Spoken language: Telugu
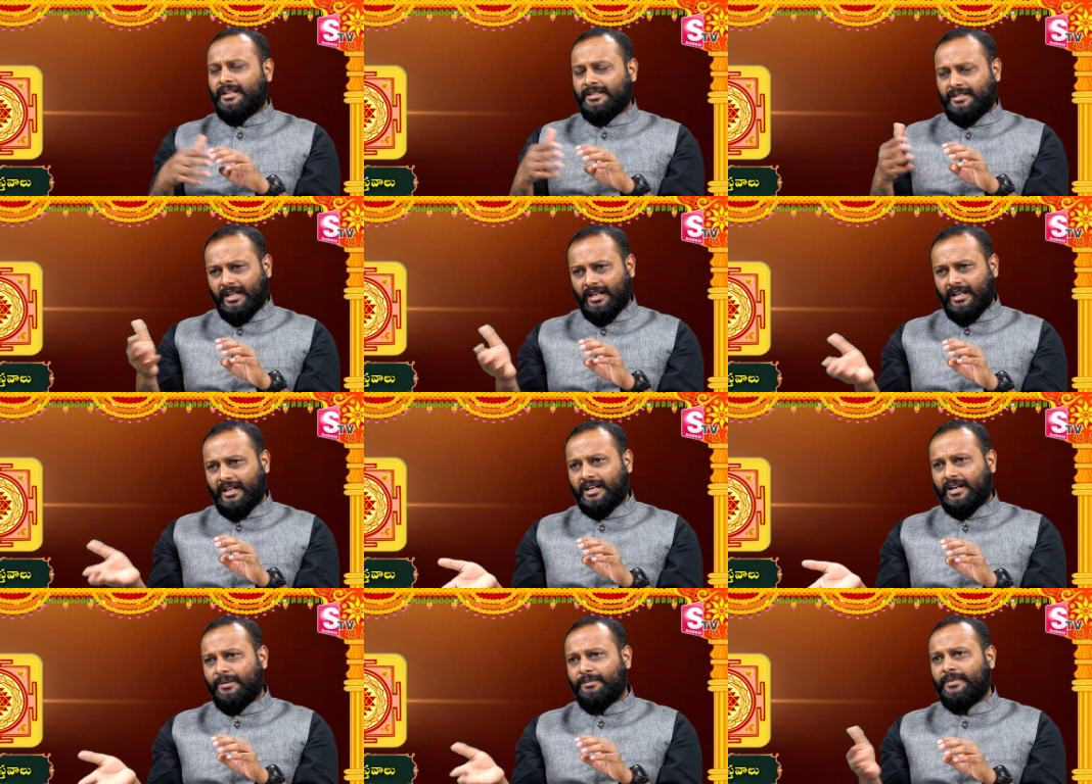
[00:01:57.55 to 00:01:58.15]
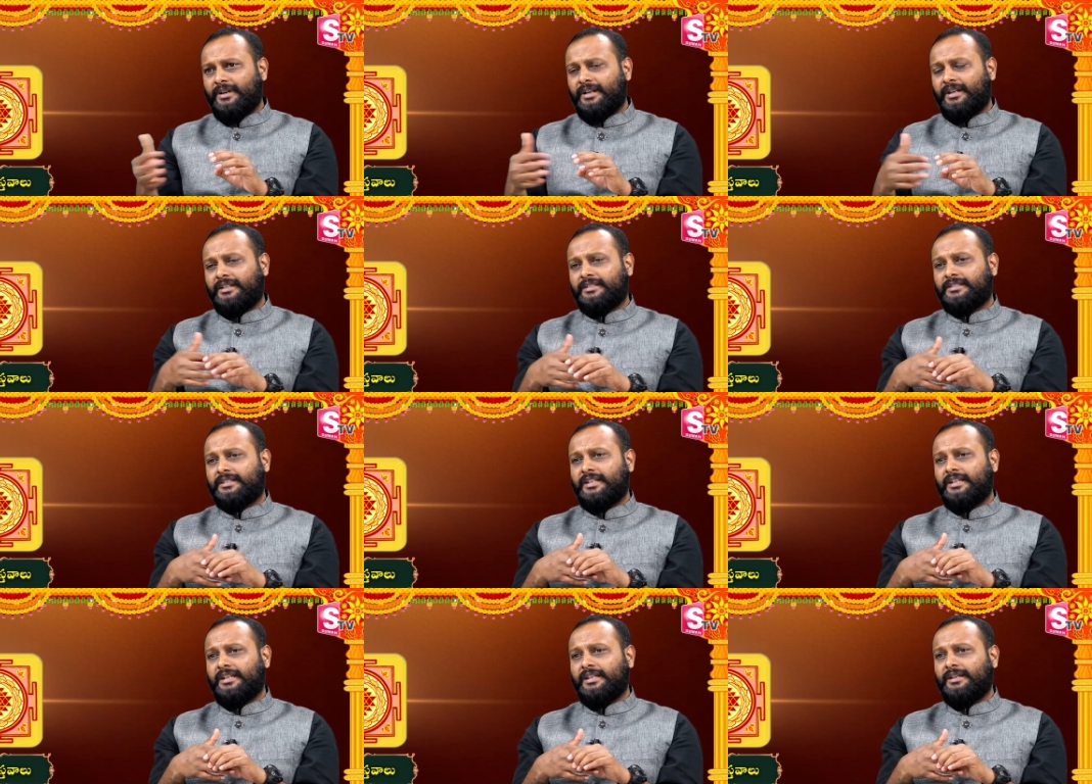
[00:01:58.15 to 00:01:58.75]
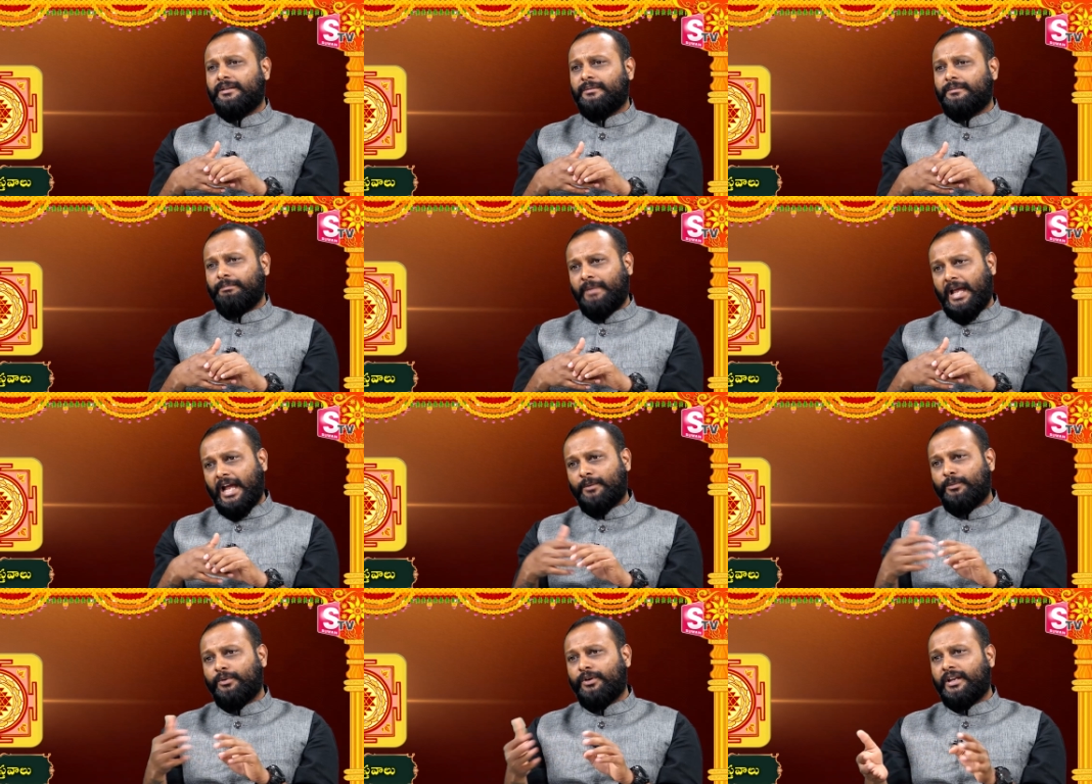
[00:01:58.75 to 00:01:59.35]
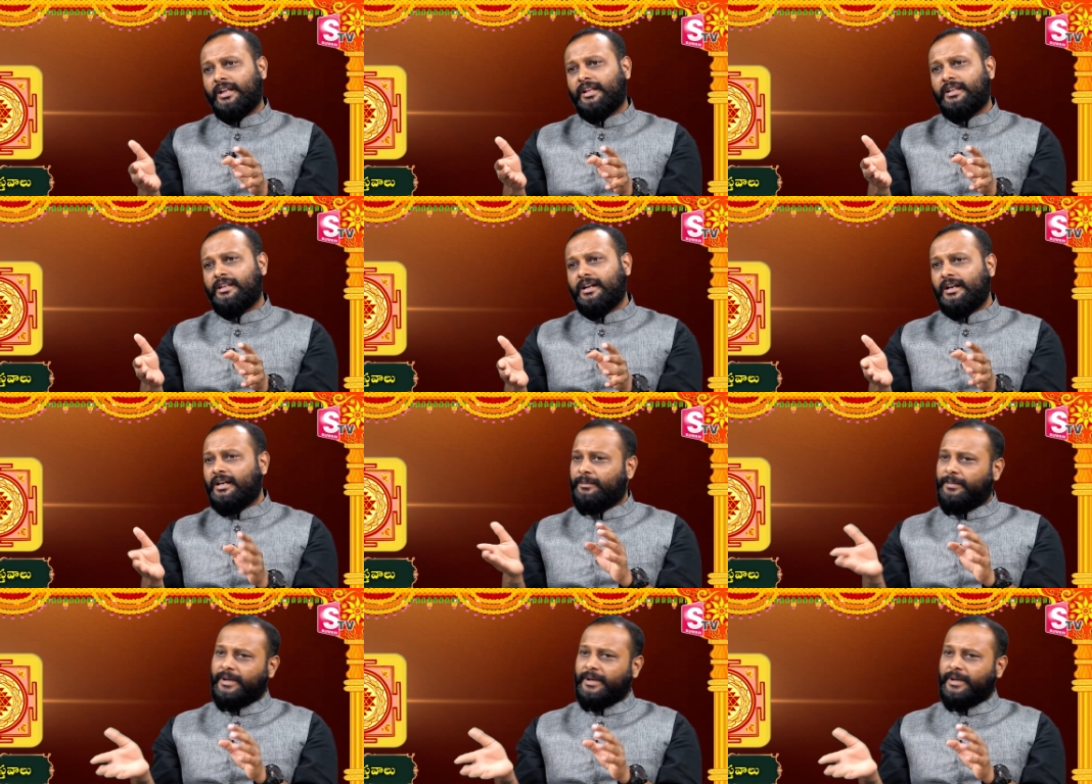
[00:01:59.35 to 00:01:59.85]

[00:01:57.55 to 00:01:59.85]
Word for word: చాలా కంపెనీస్కి బ్యాక్ బోన్ ఏది అంటే